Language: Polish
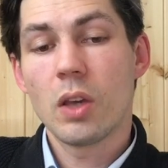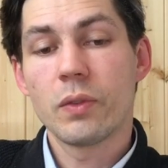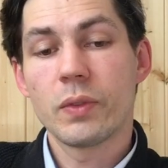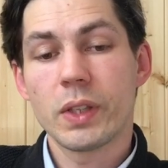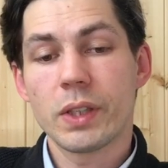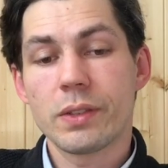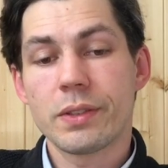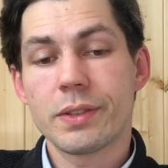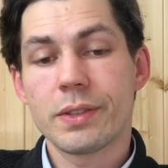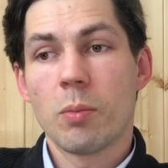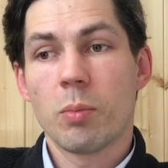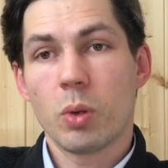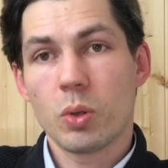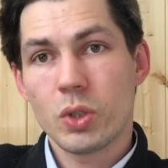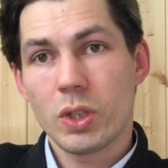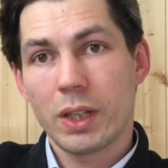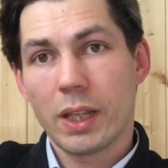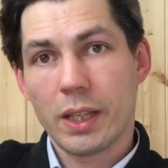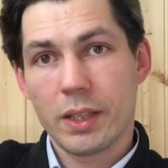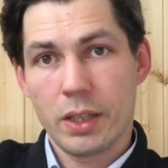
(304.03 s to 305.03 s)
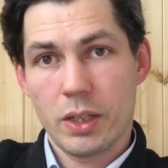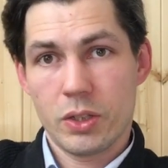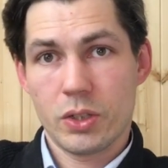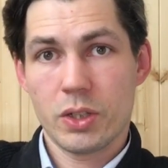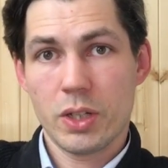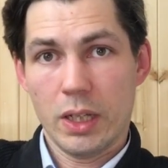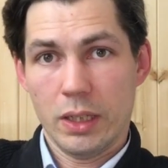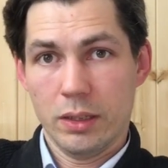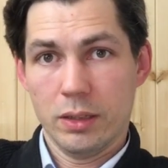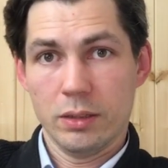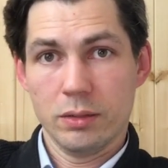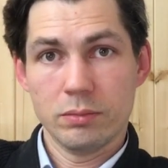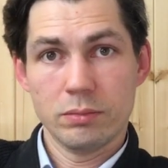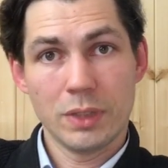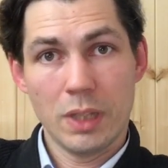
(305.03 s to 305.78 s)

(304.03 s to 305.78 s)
Więc podzielenie ściany